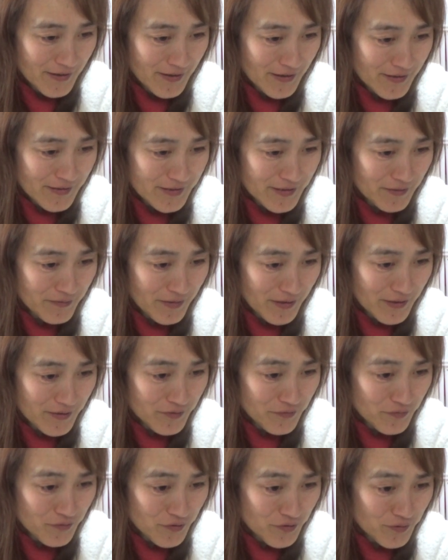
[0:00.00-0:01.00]
あっちゃんは
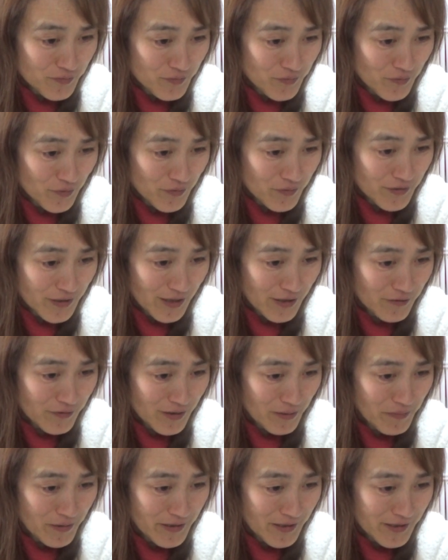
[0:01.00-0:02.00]
YouTube を誰の
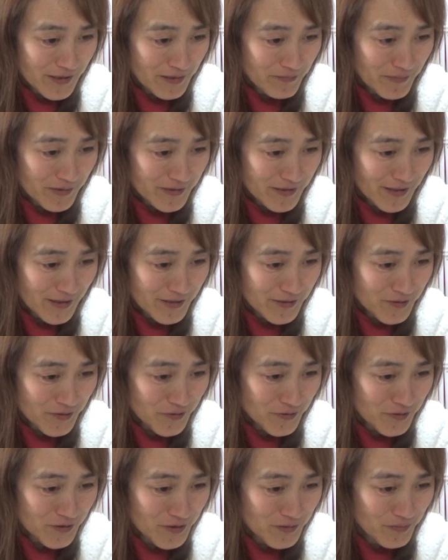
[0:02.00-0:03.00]
ためにやっていますか
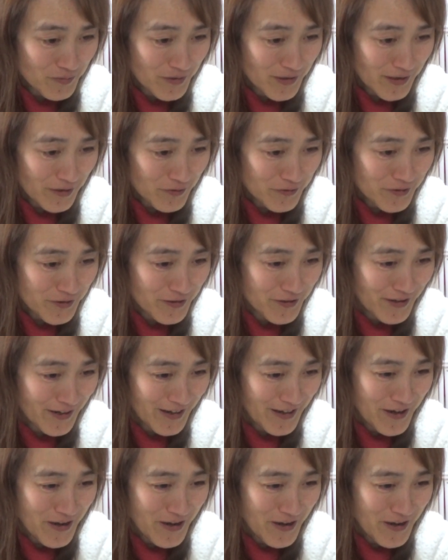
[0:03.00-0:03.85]
ちょっと質問が濃すぎる